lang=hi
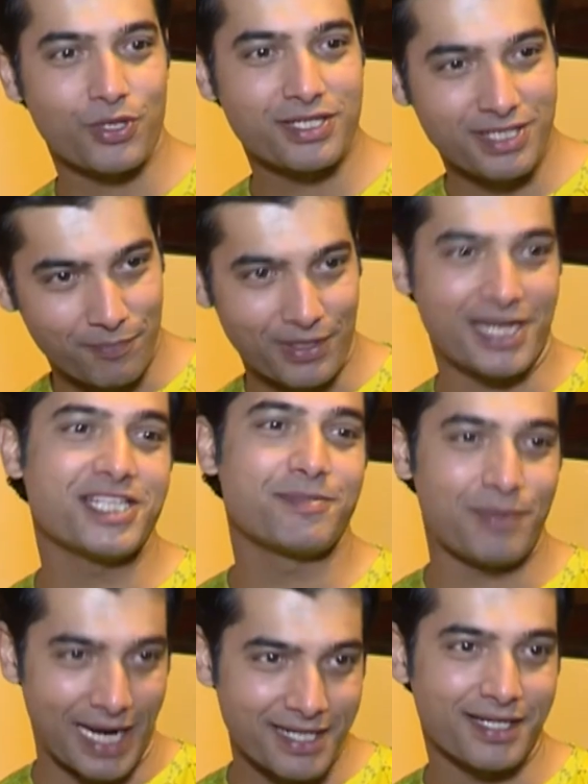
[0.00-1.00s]
कोई सरप्राइज़
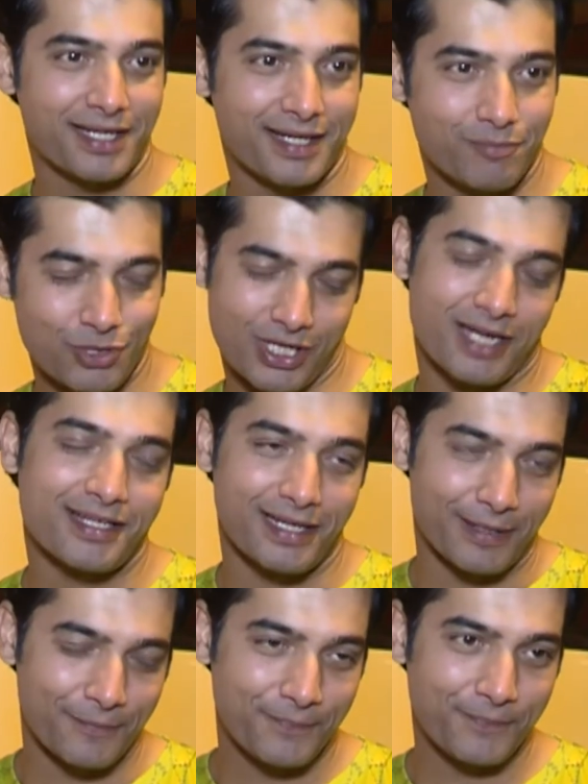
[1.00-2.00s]
प्लान करे मुस्कान के लिए